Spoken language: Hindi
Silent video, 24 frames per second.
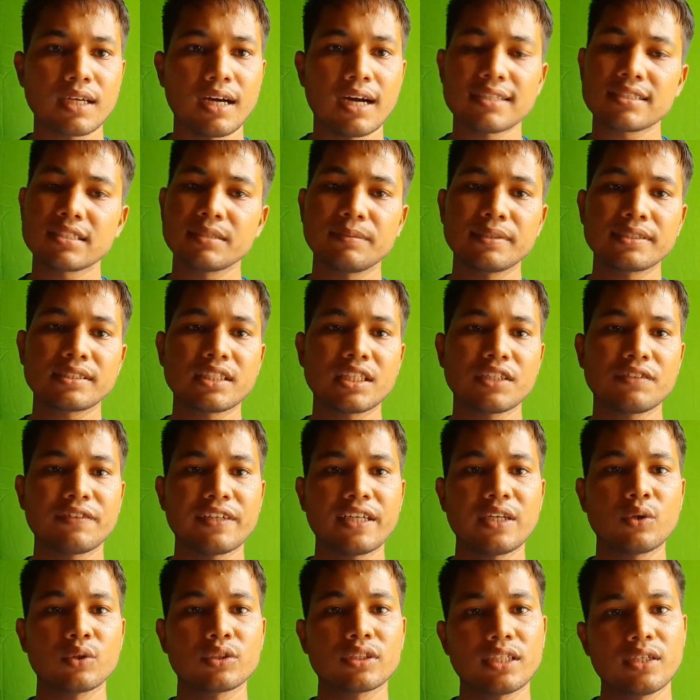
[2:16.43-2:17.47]
हर सेमेस्टर
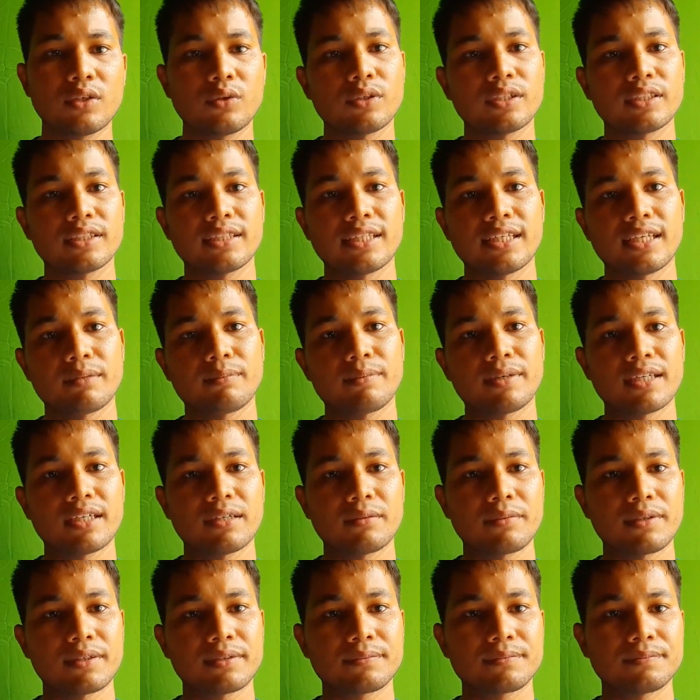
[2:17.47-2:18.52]
फेल होते हैं लोग इतने लगभग
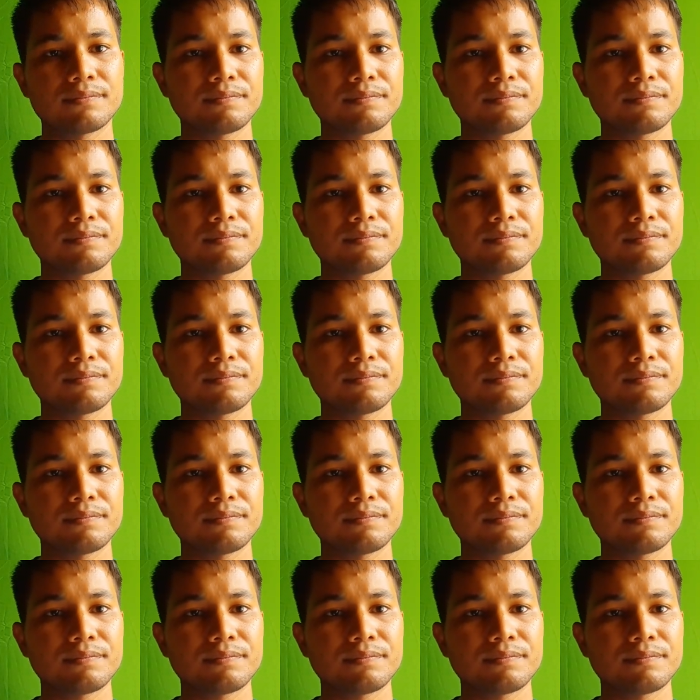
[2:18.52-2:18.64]
लगभग